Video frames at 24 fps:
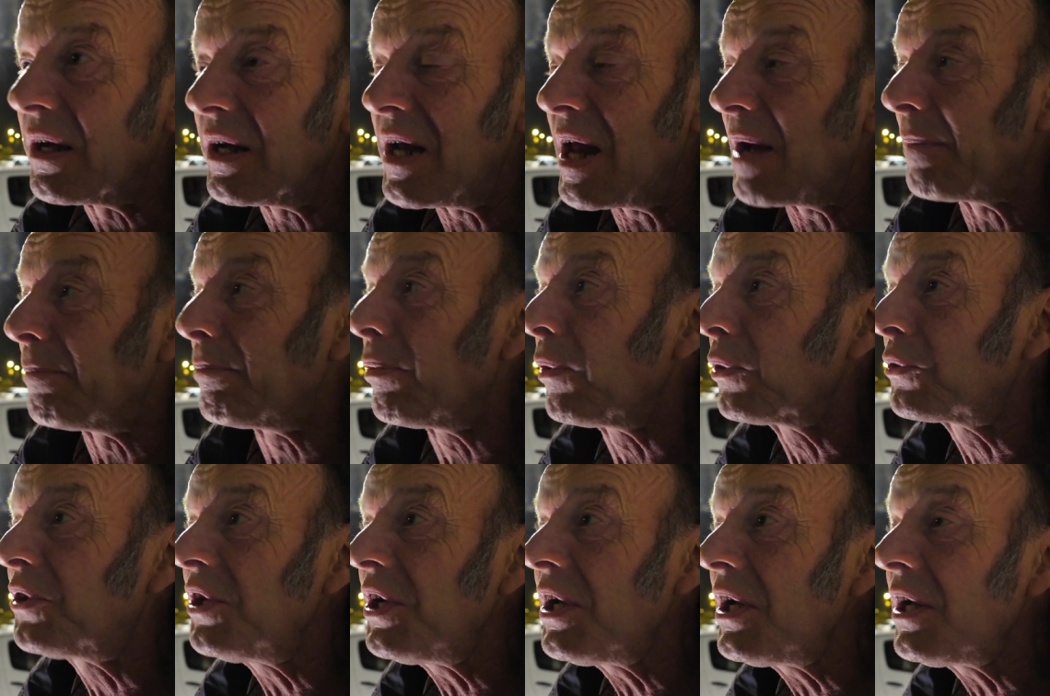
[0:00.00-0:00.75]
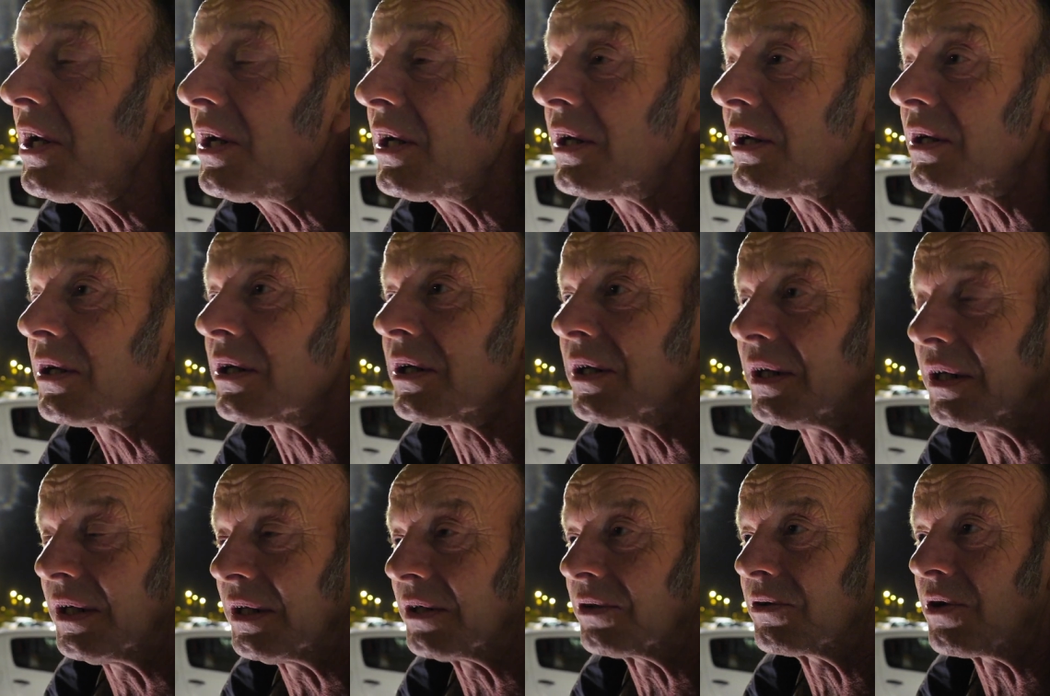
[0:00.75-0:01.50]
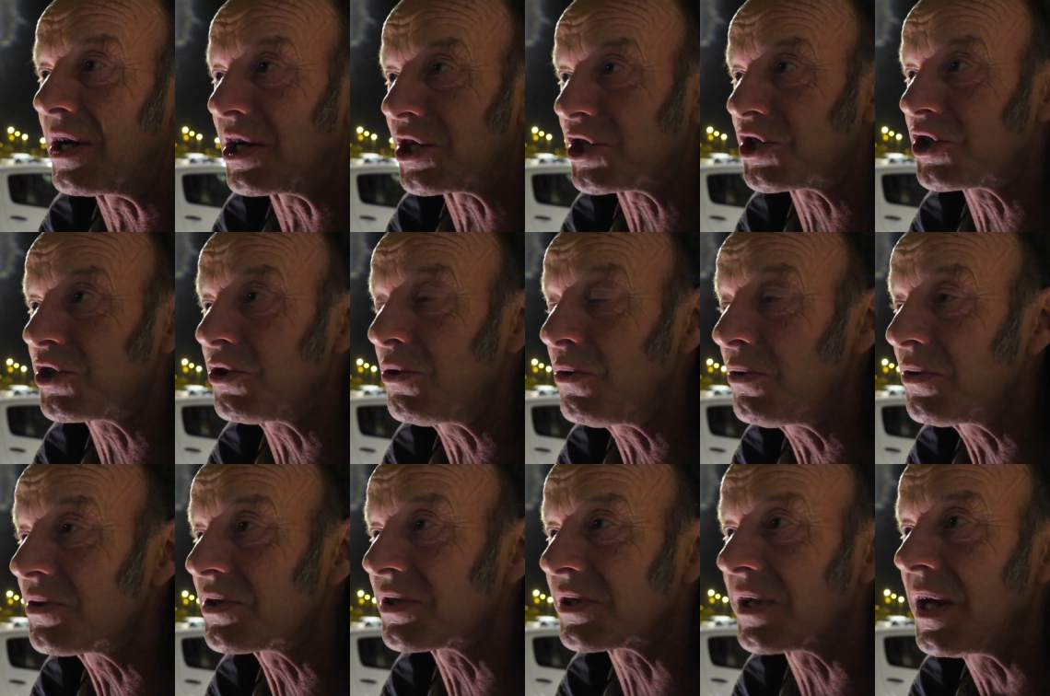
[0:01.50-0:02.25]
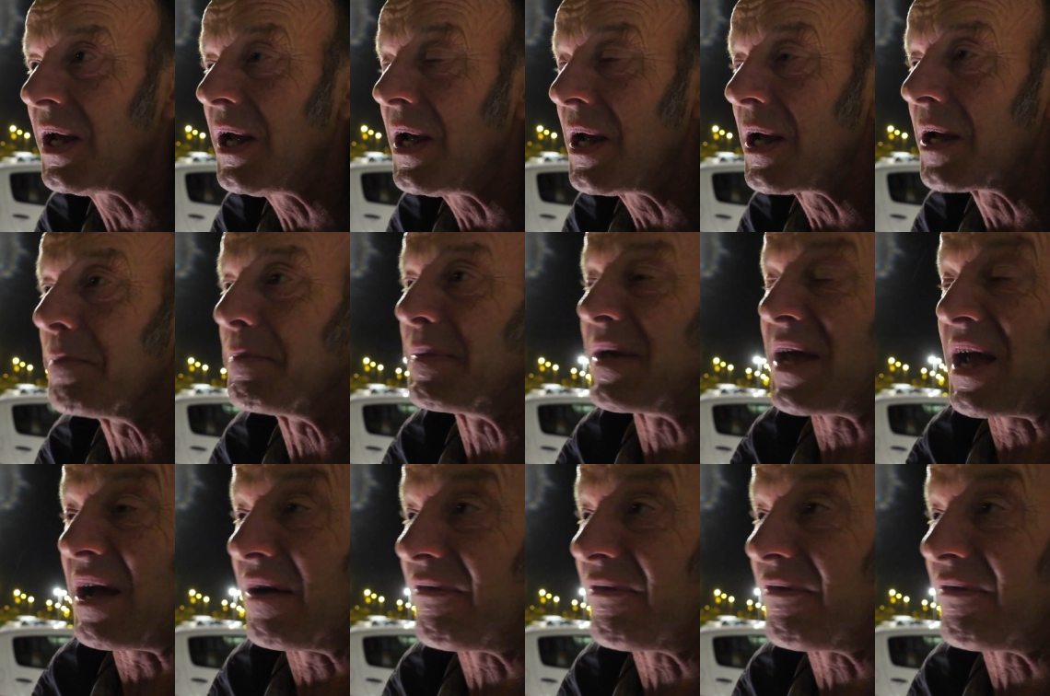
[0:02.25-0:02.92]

la beauté de la chose. Mais